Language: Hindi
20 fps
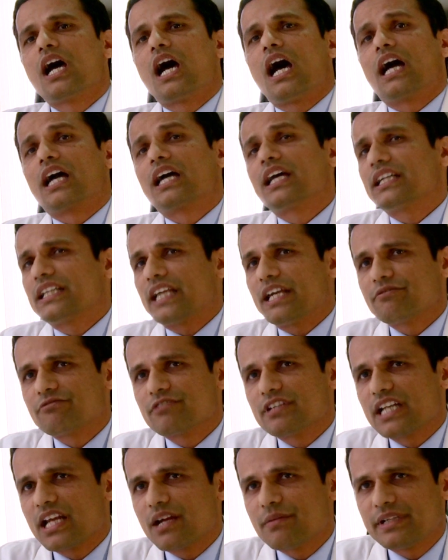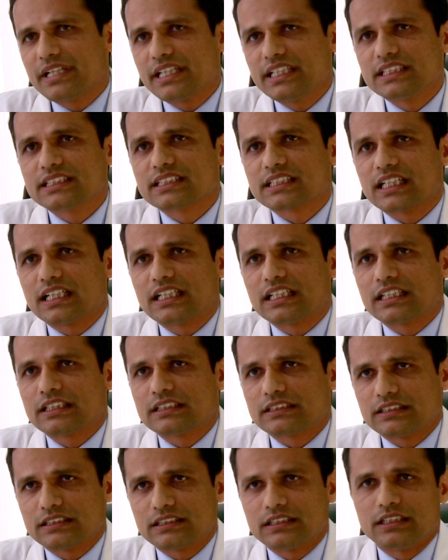अगर टाइप वन डायबिटीज़
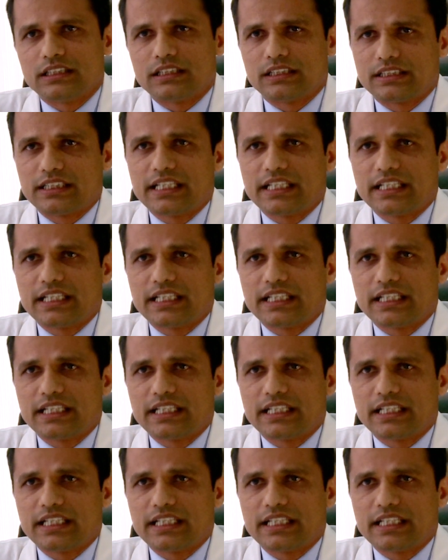का